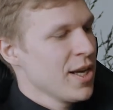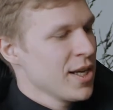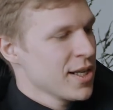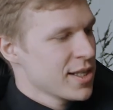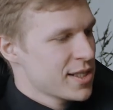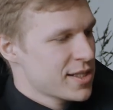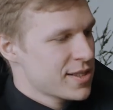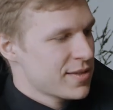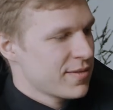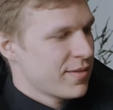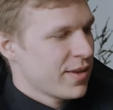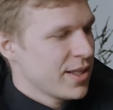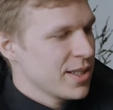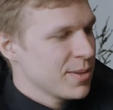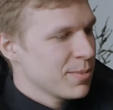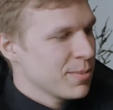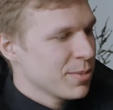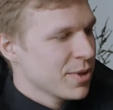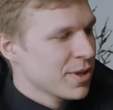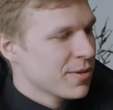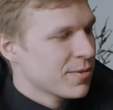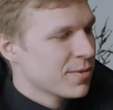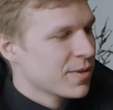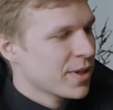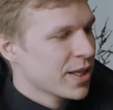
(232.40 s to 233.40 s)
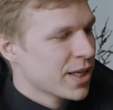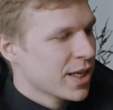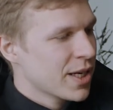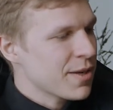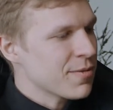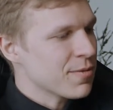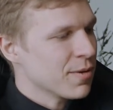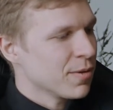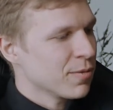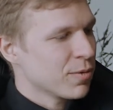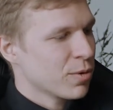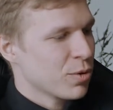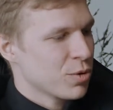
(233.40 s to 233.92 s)
Свадебная
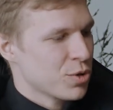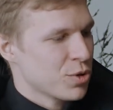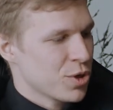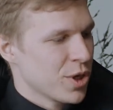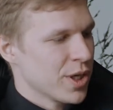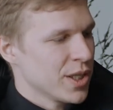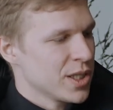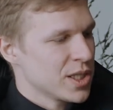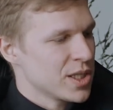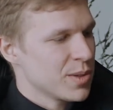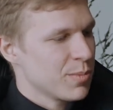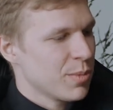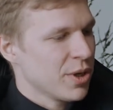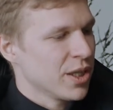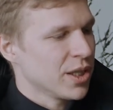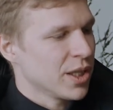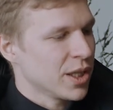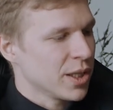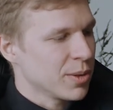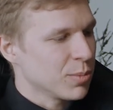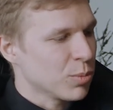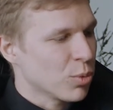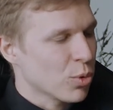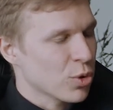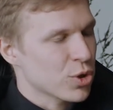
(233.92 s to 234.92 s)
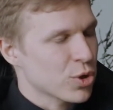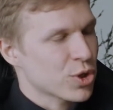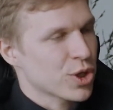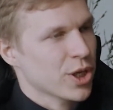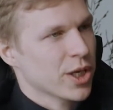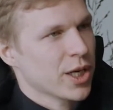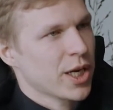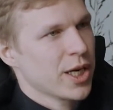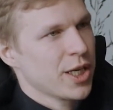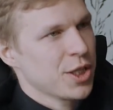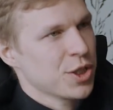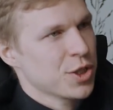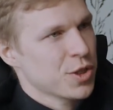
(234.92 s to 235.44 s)
фотография включает в себя наибольшее
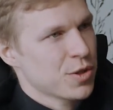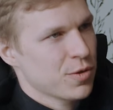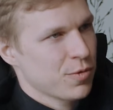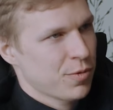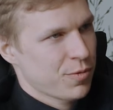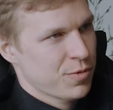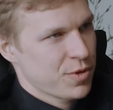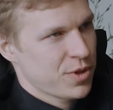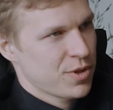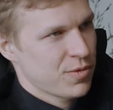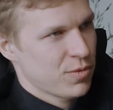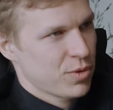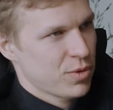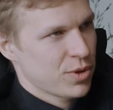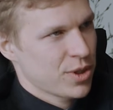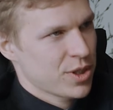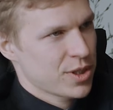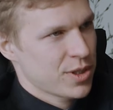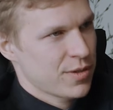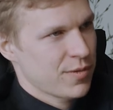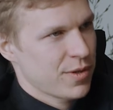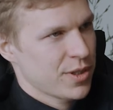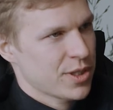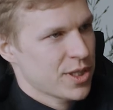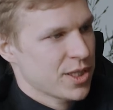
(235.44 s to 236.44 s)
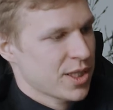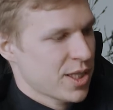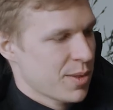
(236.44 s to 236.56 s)
количество всего на свете.